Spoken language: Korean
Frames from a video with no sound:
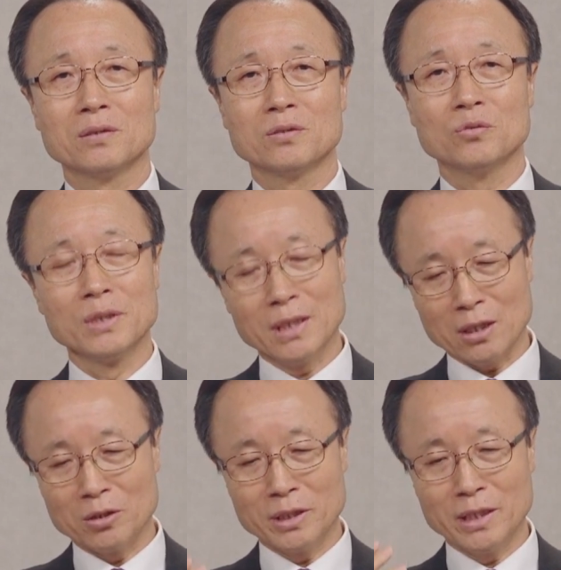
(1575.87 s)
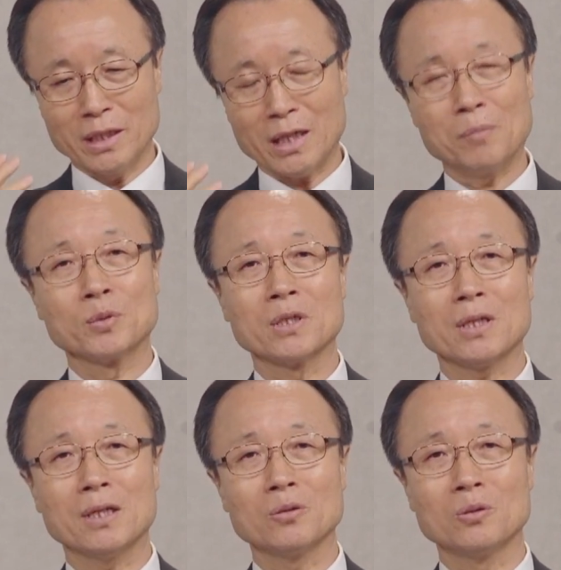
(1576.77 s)
우리가 거기에
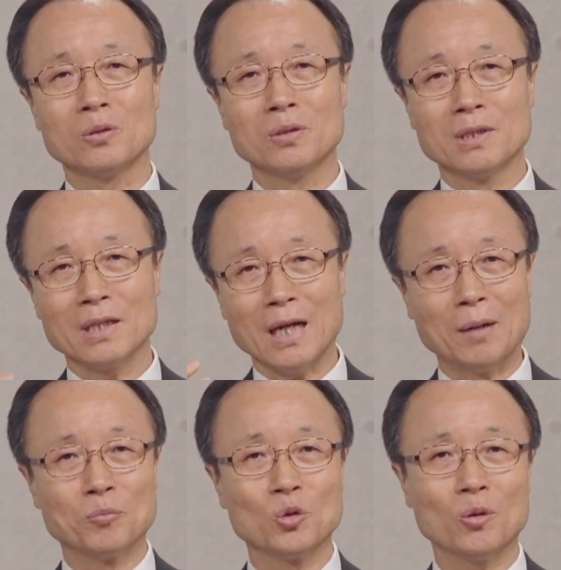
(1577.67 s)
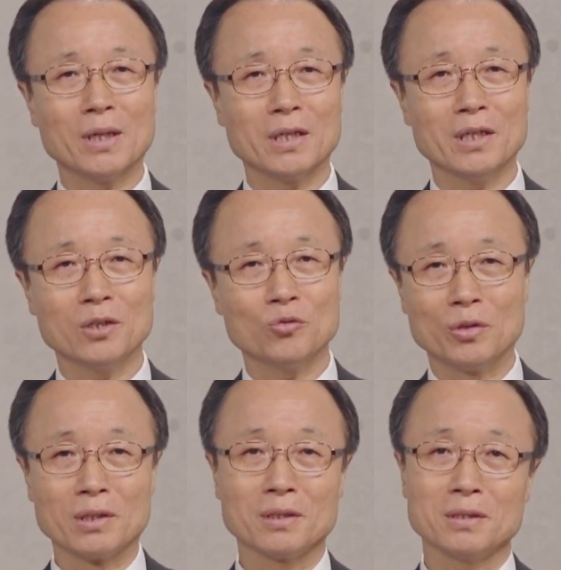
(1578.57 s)
감격하고 감동하게
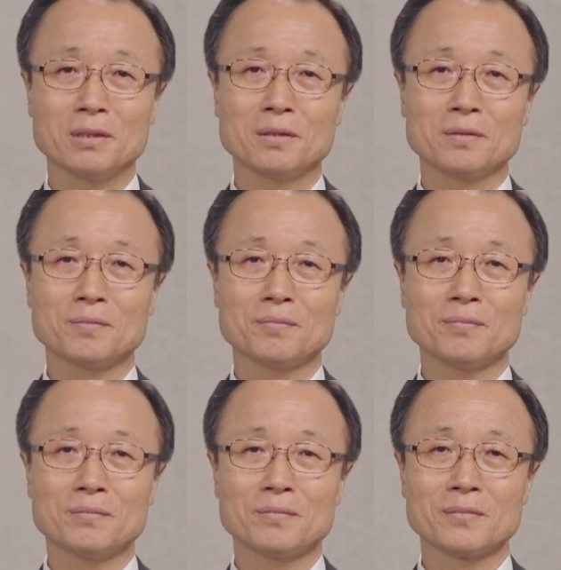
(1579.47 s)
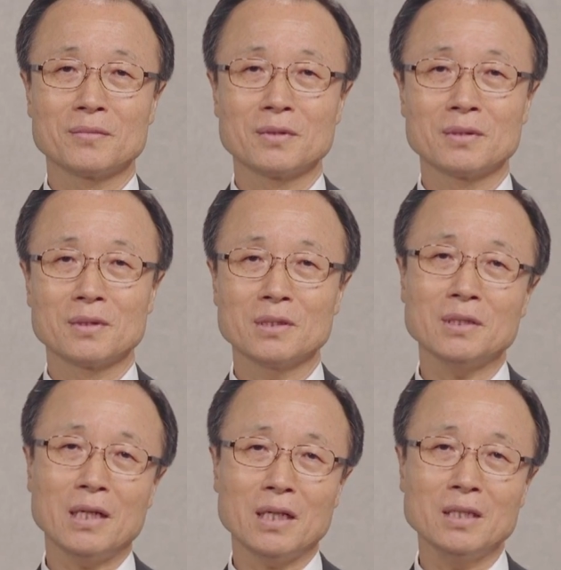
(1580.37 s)
되는 거예요.
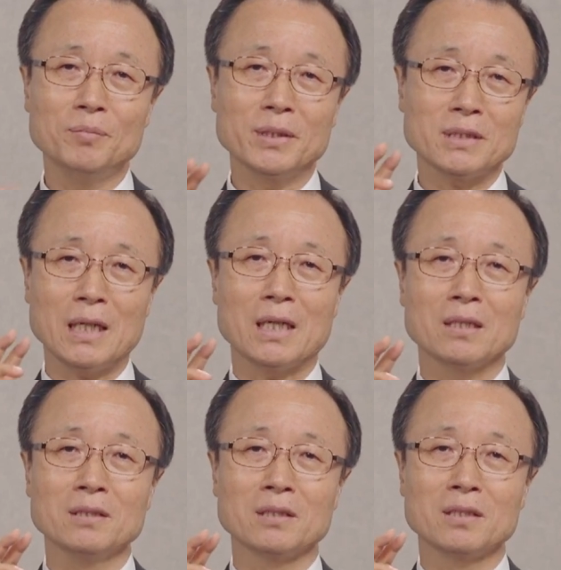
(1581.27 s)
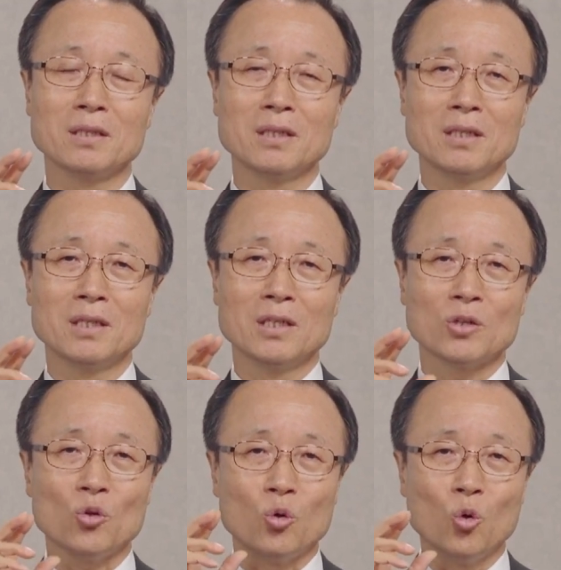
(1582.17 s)
그래서 하나님의 사랑은
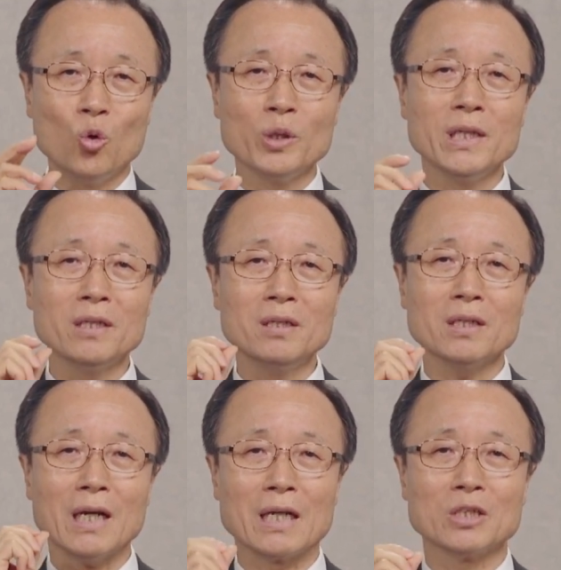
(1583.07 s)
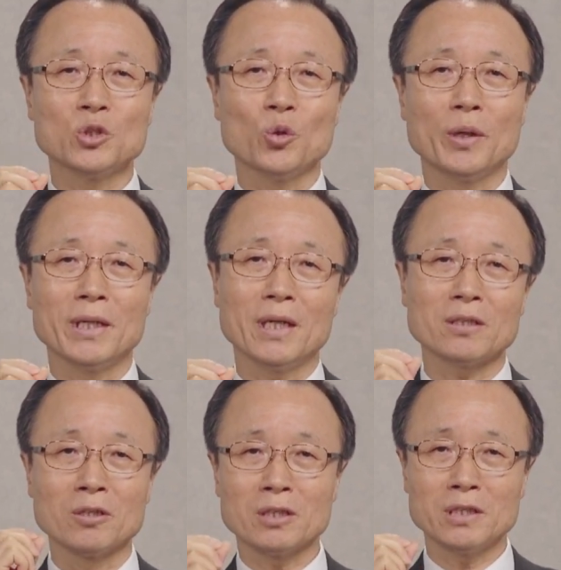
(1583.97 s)
공의를 강조해야
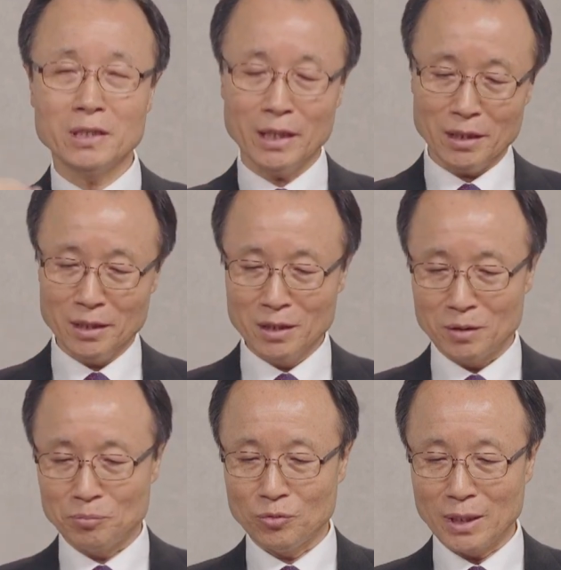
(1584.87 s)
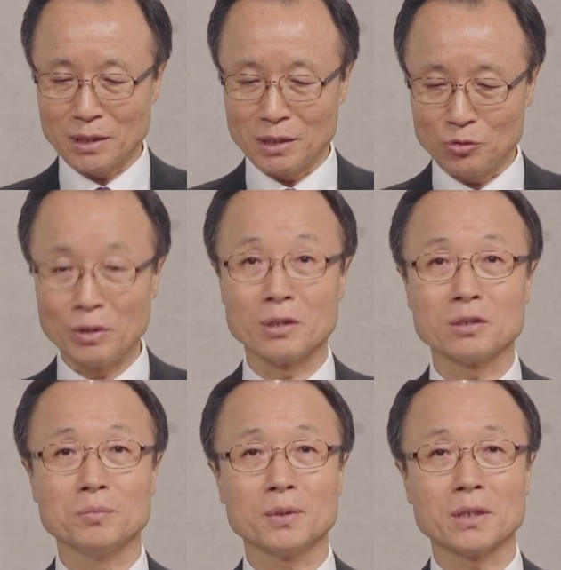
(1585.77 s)
더 크게 부각이 되는
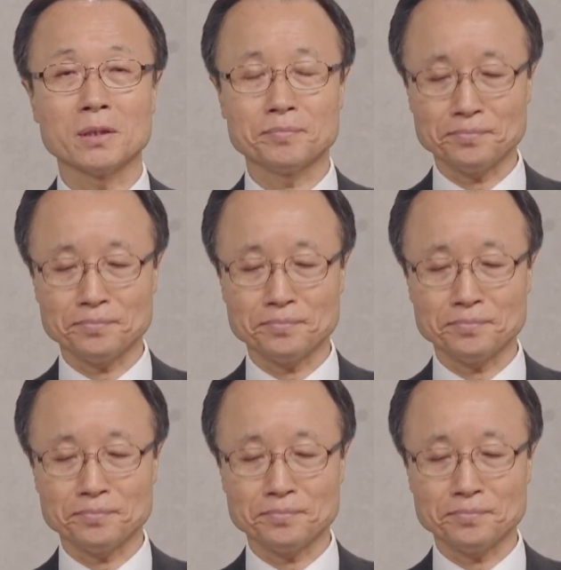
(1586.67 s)
것입니다.